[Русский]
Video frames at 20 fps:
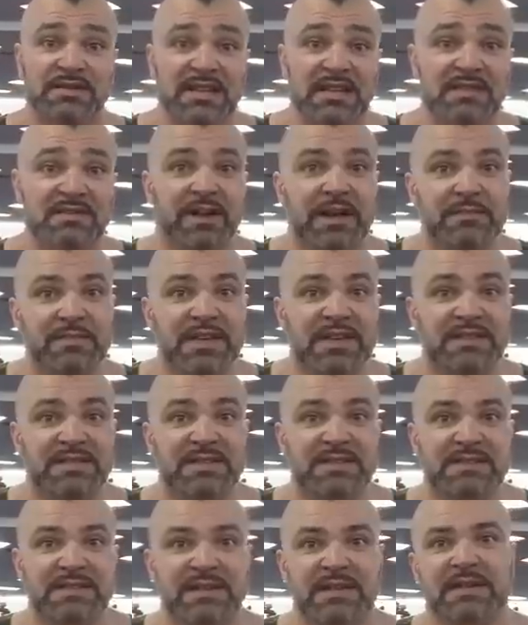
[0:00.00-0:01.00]
За два
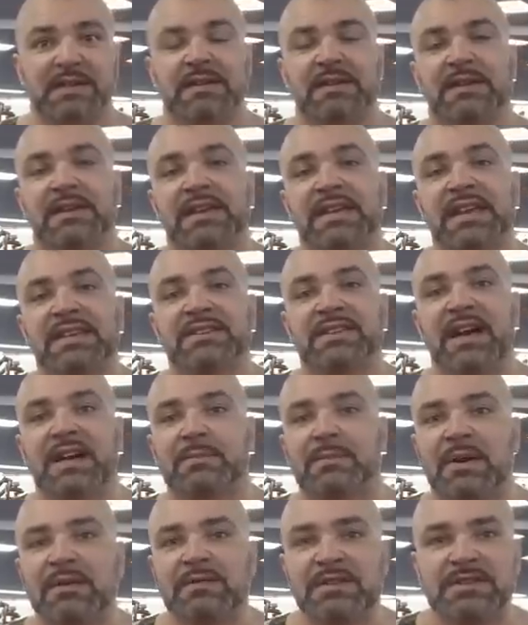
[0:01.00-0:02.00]
месяца я
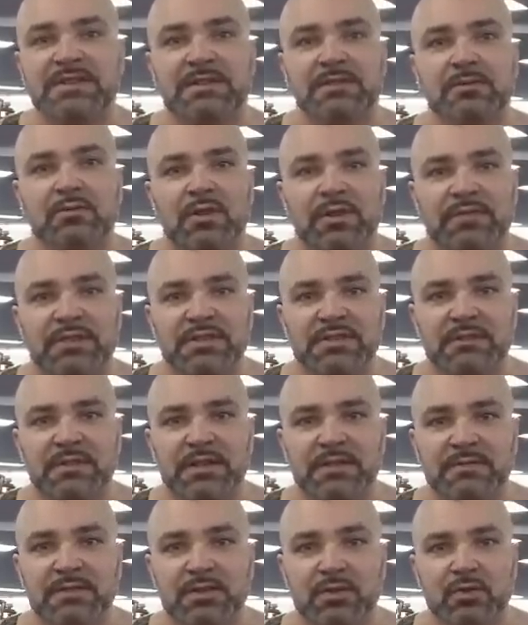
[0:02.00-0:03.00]
так повысил уровень
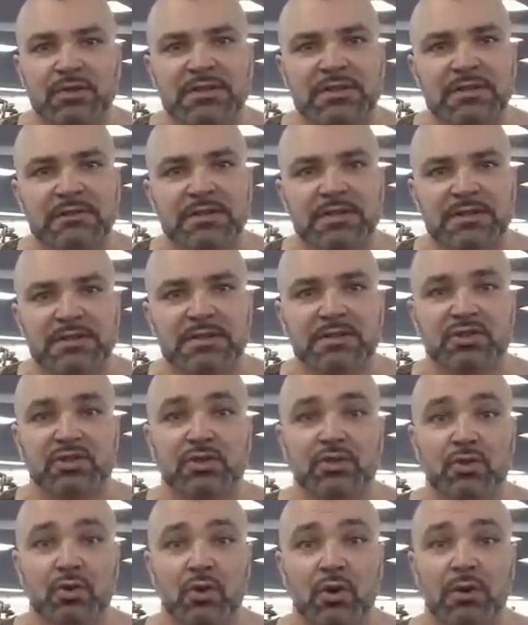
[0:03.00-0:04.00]
своей выносливости,
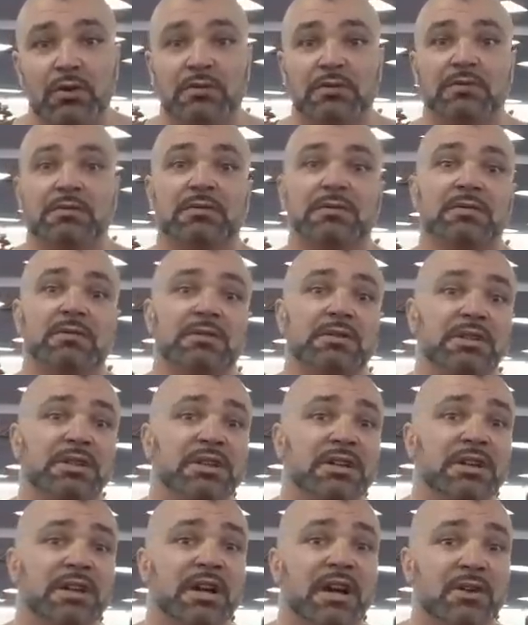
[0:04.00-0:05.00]
что
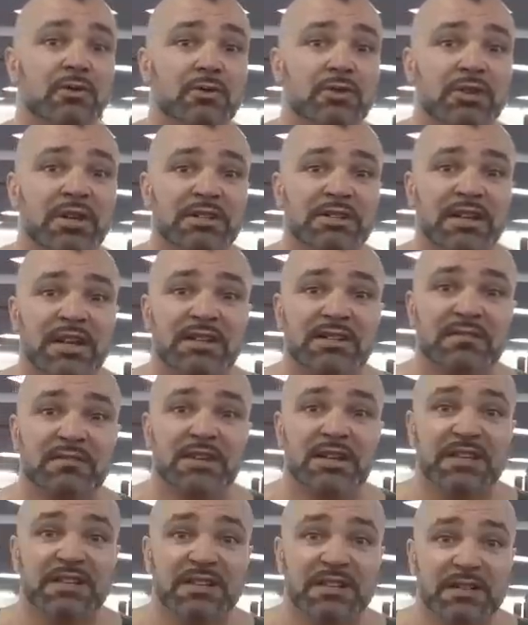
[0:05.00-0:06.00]
играю иногда
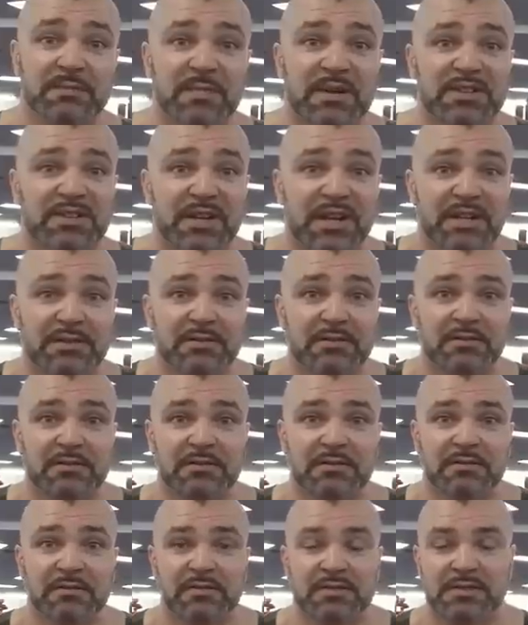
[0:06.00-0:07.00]
две игры подряд
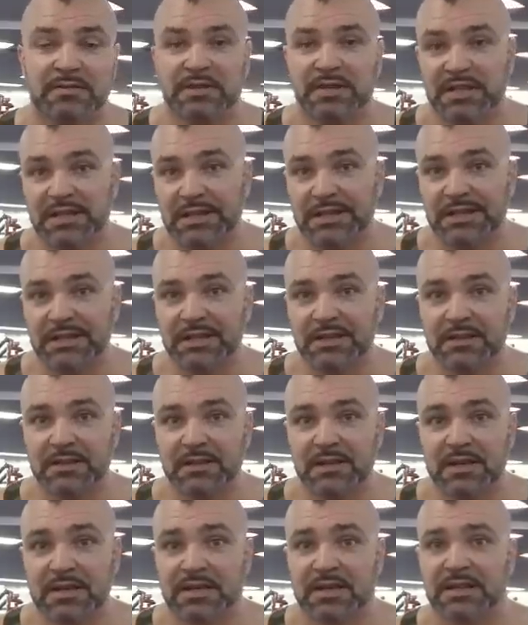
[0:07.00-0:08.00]
в своей лиге.
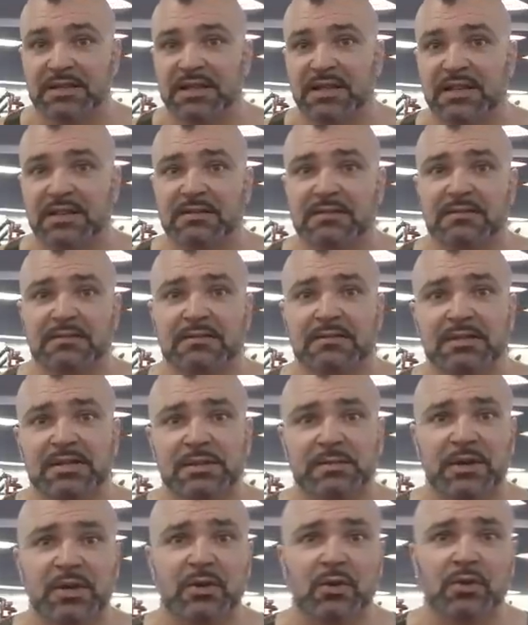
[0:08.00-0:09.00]
Когда
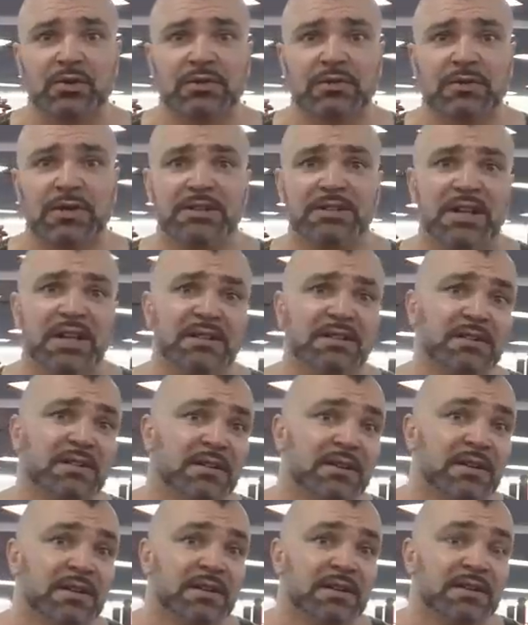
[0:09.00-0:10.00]
не приходит вратарь,
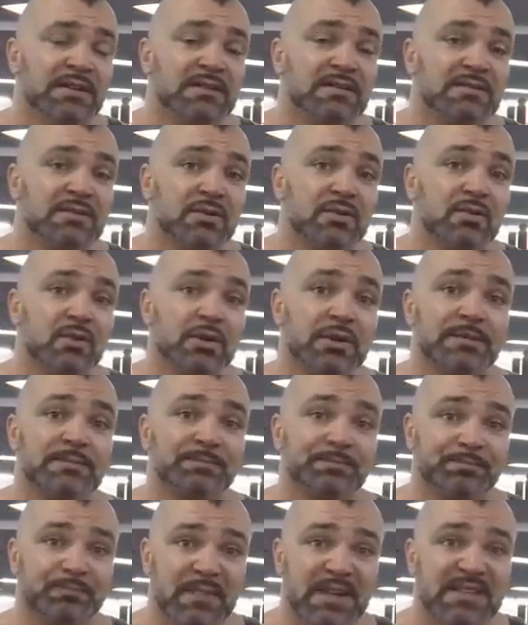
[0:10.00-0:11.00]
из другой
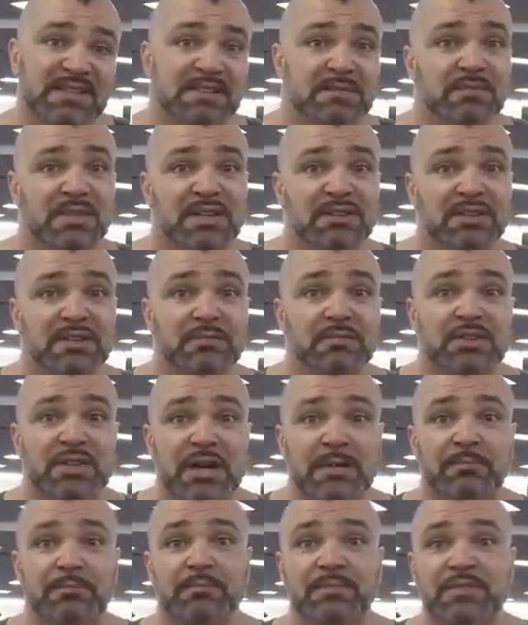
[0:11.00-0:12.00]
смены.
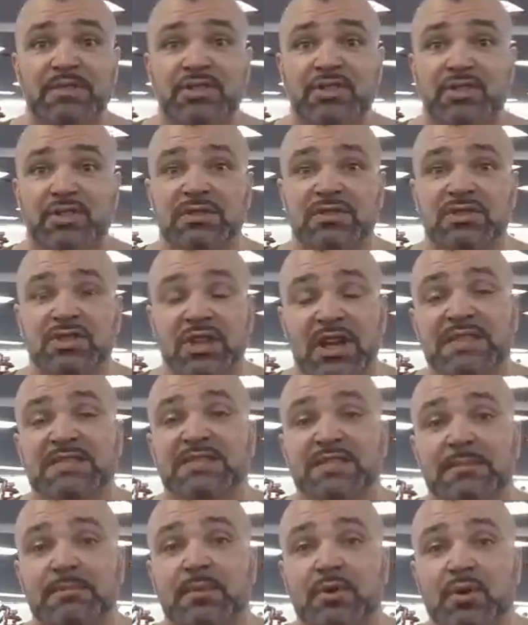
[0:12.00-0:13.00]
Меня
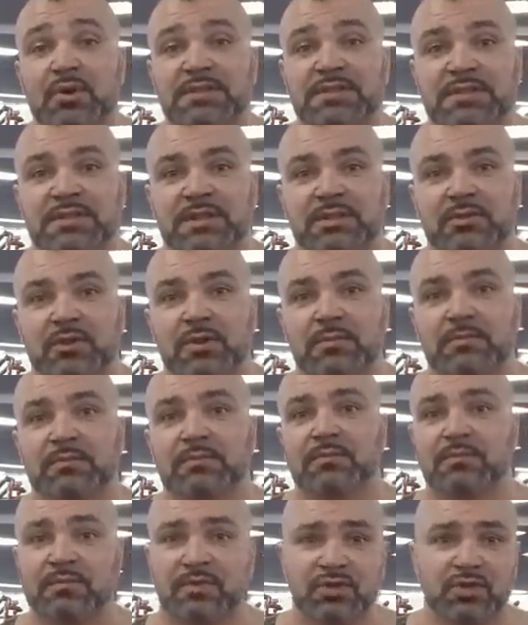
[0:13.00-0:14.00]
часто просят о том,
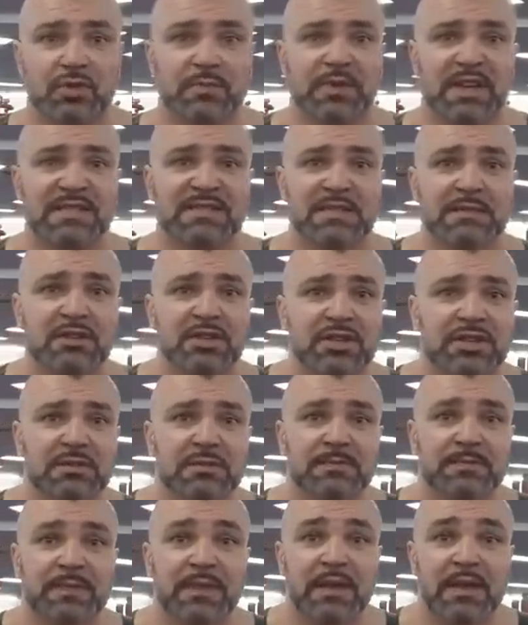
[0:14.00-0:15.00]
чтобы я
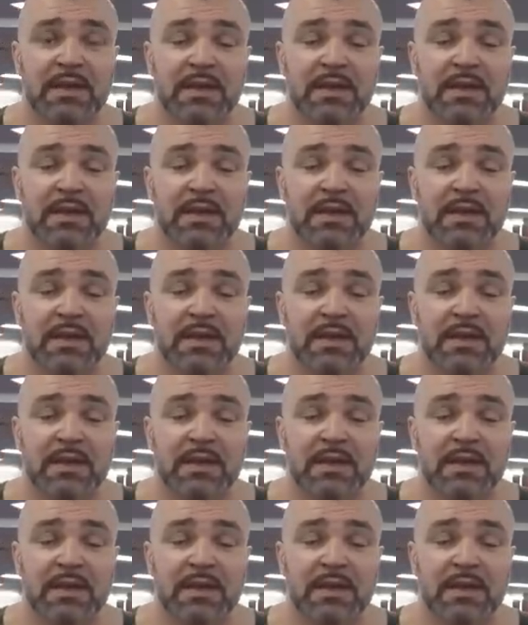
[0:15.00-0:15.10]
заменил.